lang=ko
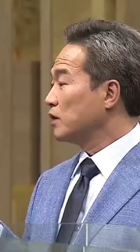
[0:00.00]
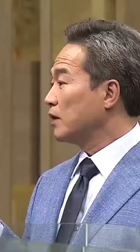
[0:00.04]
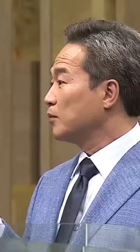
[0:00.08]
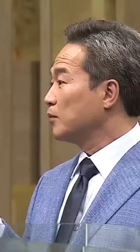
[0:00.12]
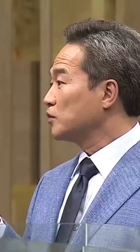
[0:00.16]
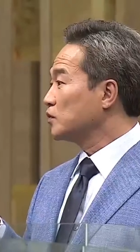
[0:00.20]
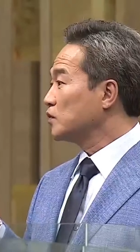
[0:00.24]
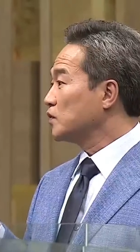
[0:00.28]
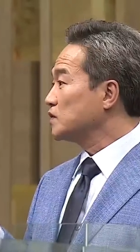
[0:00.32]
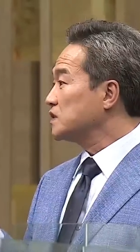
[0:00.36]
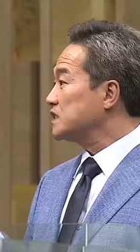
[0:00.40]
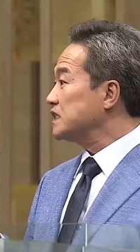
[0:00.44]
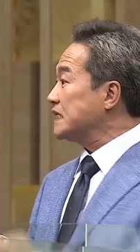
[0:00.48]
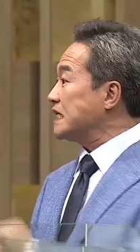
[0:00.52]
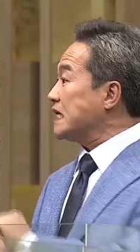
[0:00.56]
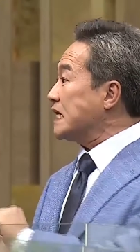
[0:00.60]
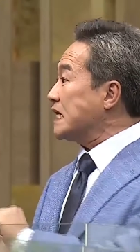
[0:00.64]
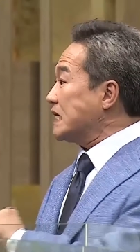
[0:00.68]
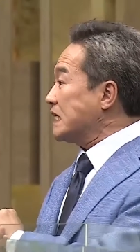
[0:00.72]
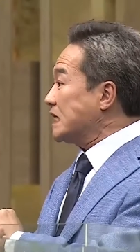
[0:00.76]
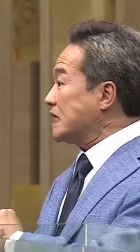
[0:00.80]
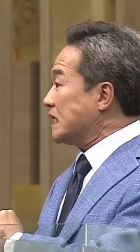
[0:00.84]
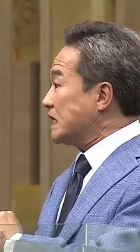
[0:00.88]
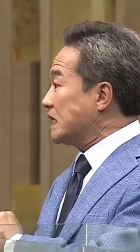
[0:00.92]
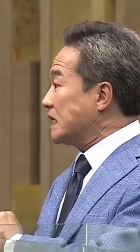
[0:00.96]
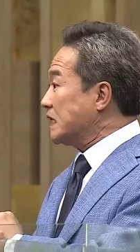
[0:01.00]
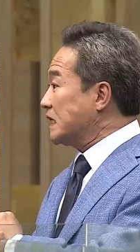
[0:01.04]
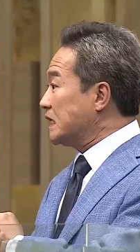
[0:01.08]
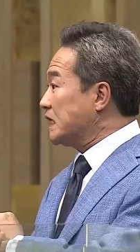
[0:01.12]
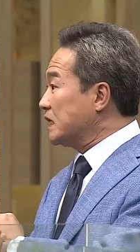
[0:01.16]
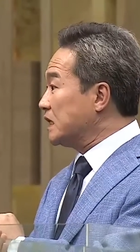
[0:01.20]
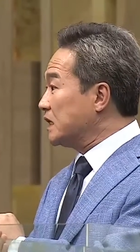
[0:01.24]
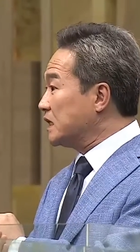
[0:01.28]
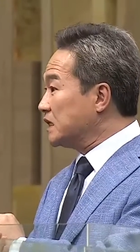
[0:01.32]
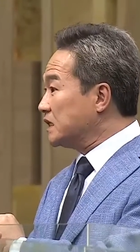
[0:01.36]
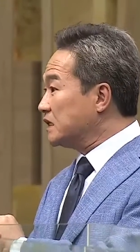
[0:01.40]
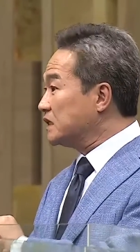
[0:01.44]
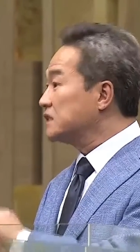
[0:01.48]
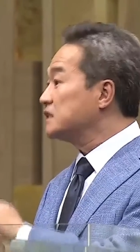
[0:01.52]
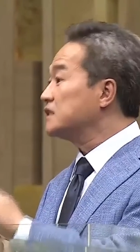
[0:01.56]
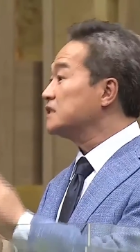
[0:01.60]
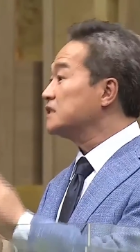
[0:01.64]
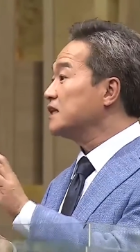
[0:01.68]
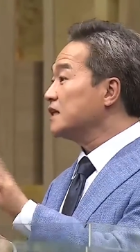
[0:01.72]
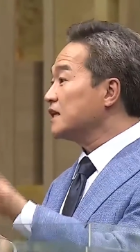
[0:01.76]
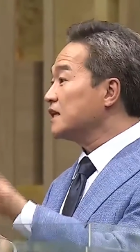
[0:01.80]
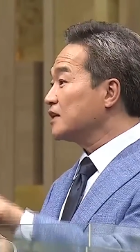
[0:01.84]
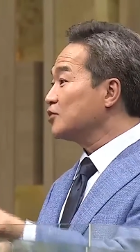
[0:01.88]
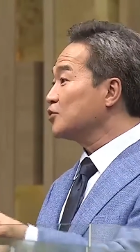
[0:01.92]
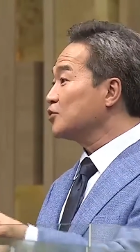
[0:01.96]
보통 시래기
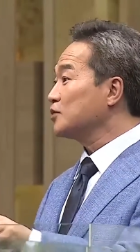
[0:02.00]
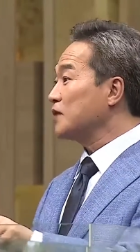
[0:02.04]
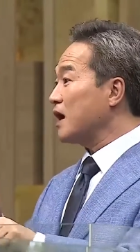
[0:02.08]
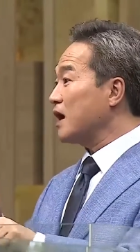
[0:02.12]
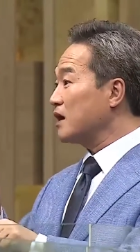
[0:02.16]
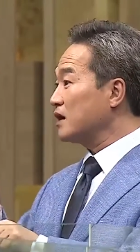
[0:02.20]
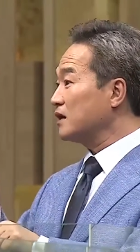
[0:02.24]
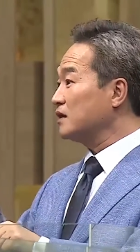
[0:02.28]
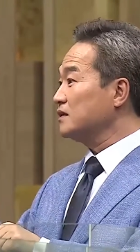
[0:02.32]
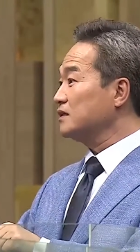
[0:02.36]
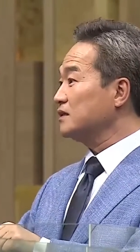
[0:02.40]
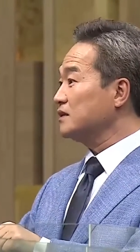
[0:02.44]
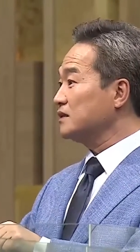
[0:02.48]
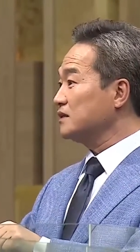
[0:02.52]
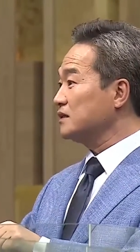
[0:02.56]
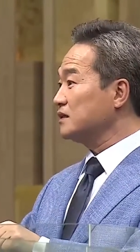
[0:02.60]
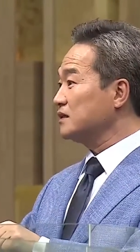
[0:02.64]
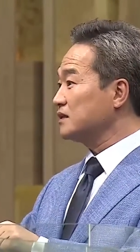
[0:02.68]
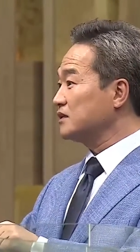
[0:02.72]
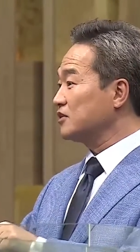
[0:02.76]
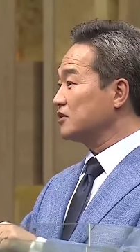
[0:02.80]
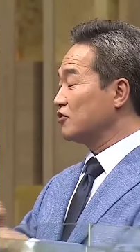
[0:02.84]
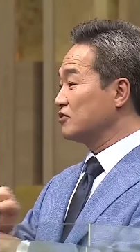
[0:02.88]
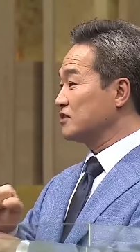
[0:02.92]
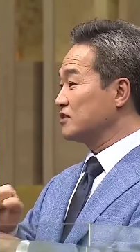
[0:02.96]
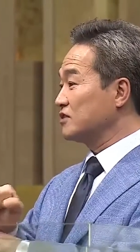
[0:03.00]
시래기로 담근 그런